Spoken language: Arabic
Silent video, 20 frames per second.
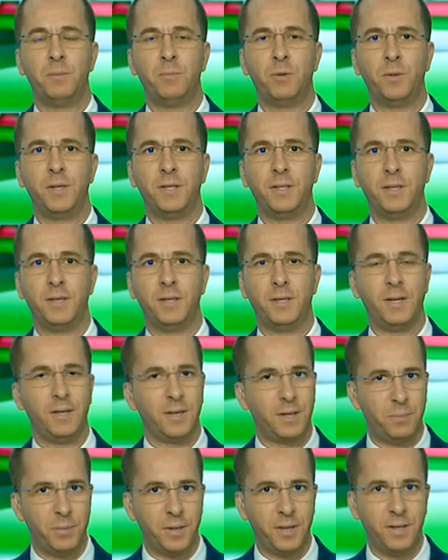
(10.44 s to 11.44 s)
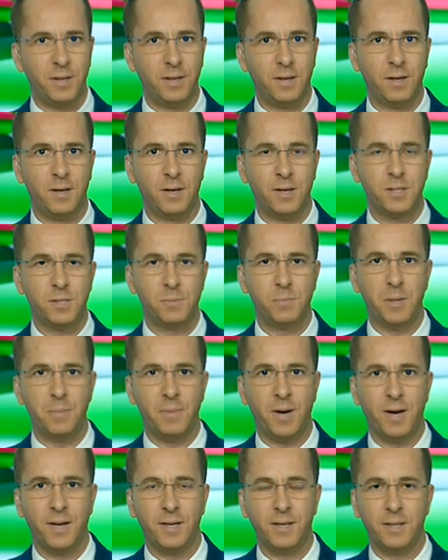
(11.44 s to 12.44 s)
الموعد الاخباري الخاص
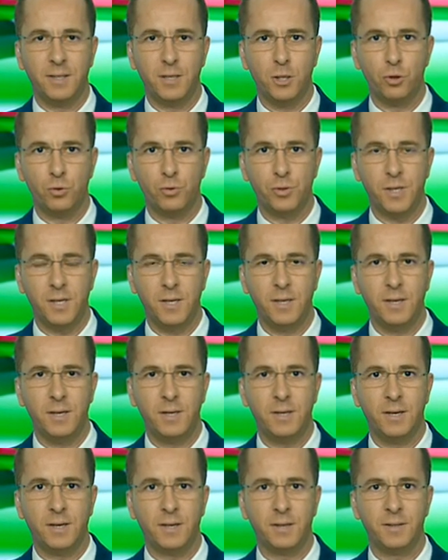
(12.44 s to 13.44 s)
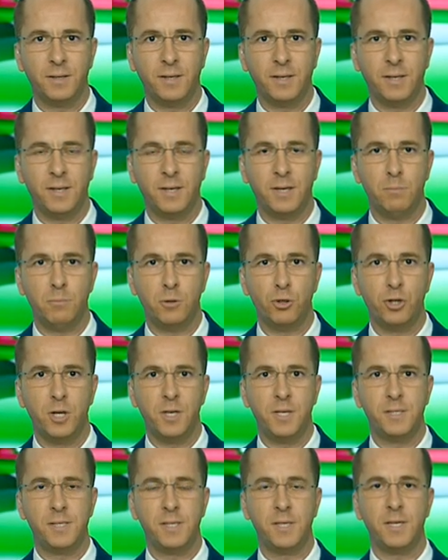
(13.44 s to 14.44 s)
بالمحليه الجزئيه لاعضاء
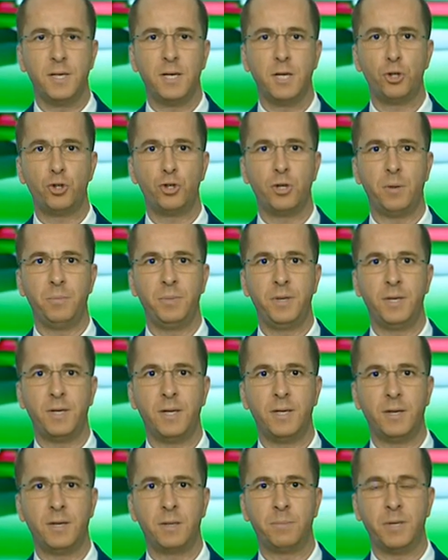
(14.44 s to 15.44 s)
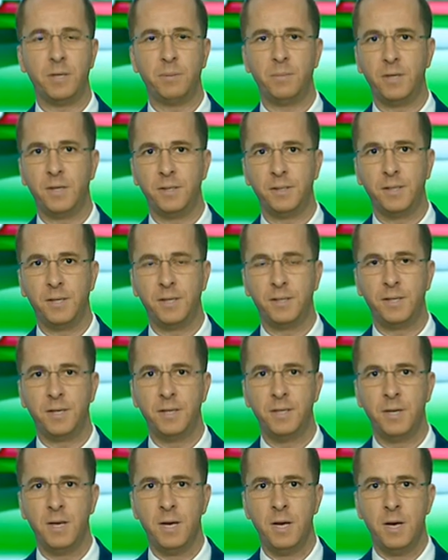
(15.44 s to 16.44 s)
المجالس الشعبيه لاربع بلديات
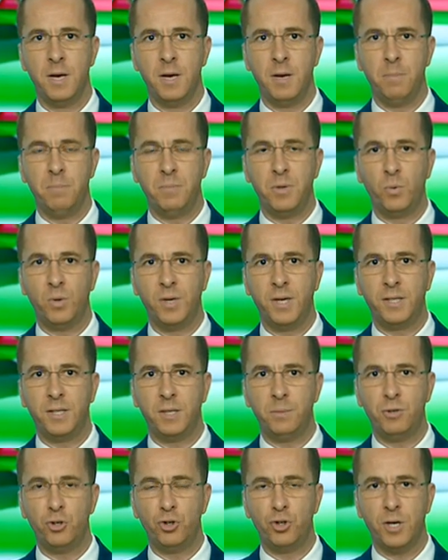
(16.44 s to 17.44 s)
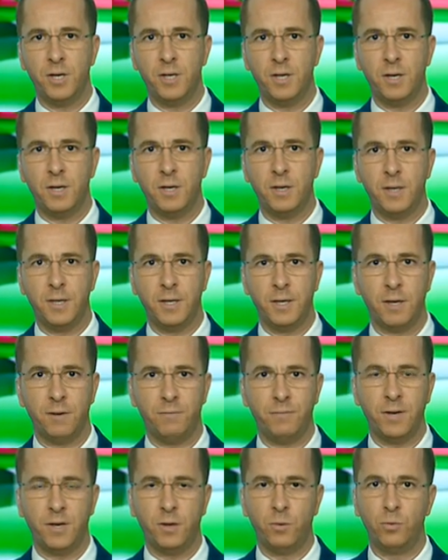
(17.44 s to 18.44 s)
من ولايه بجايه هي
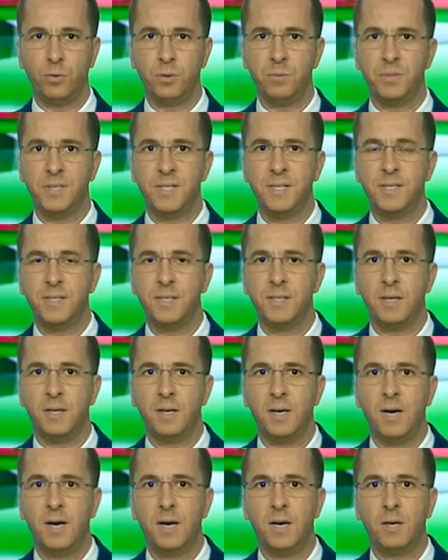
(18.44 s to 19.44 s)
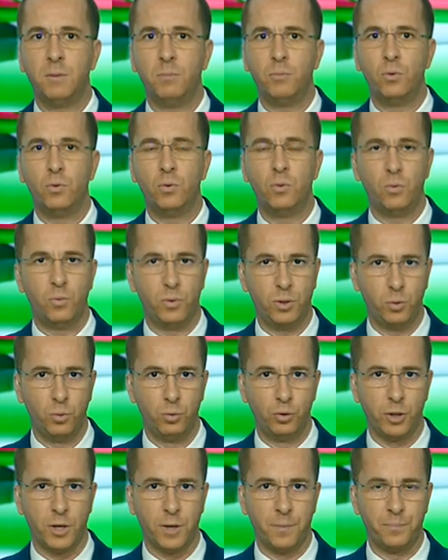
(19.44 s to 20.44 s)
فرعون مسيسنا اقبو
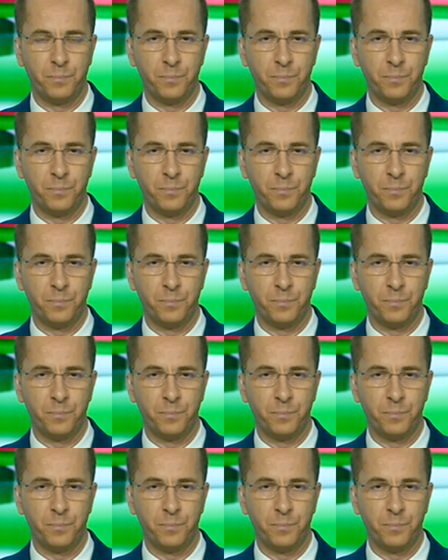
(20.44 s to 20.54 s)
وتوجا